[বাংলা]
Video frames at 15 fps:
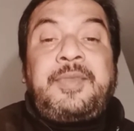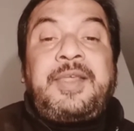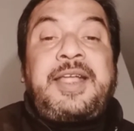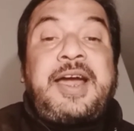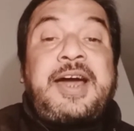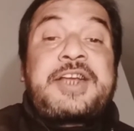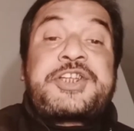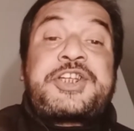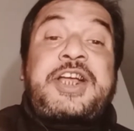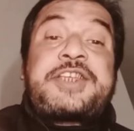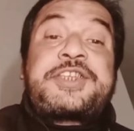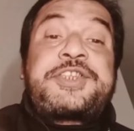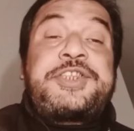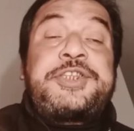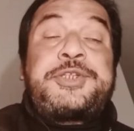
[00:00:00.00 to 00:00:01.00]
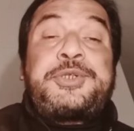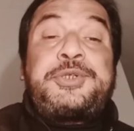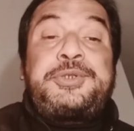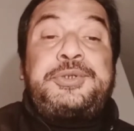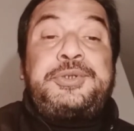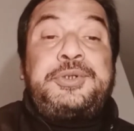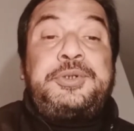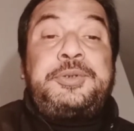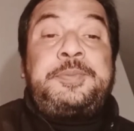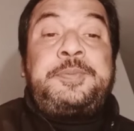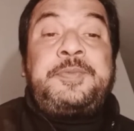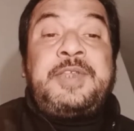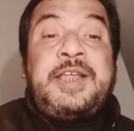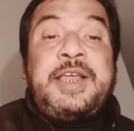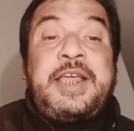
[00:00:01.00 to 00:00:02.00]
আর শাস্তিস্বরূপ
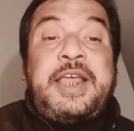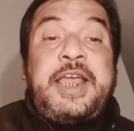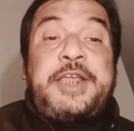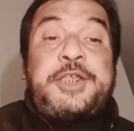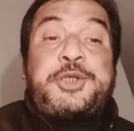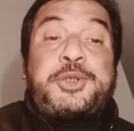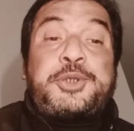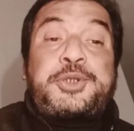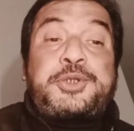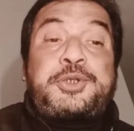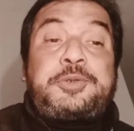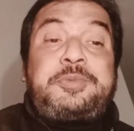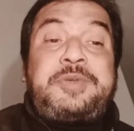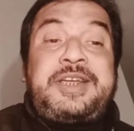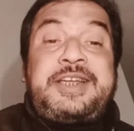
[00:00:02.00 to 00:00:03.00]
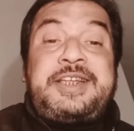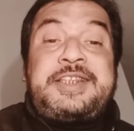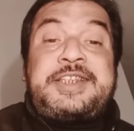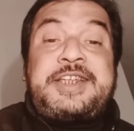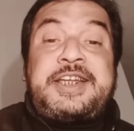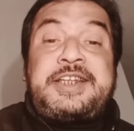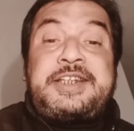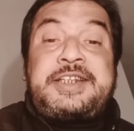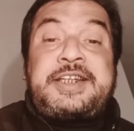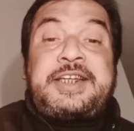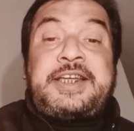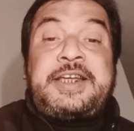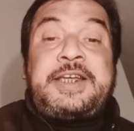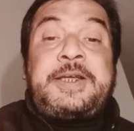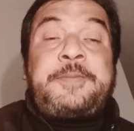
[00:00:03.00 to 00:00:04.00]
এই ছোট্ট মেয়ে জেনকে
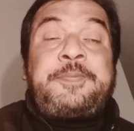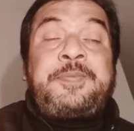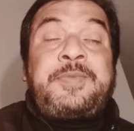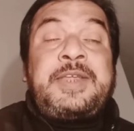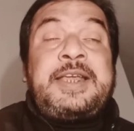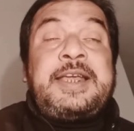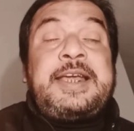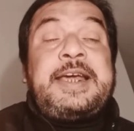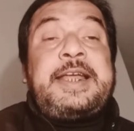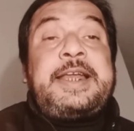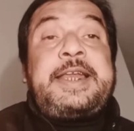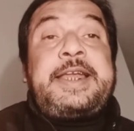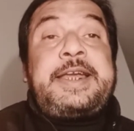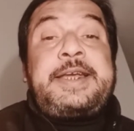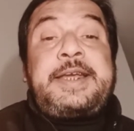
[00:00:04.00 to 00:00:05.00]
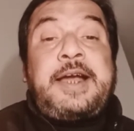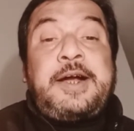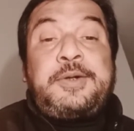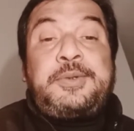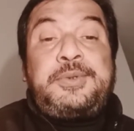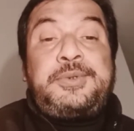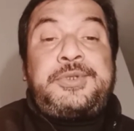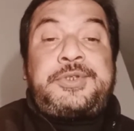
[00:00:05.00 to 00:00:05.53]
রেড হাউস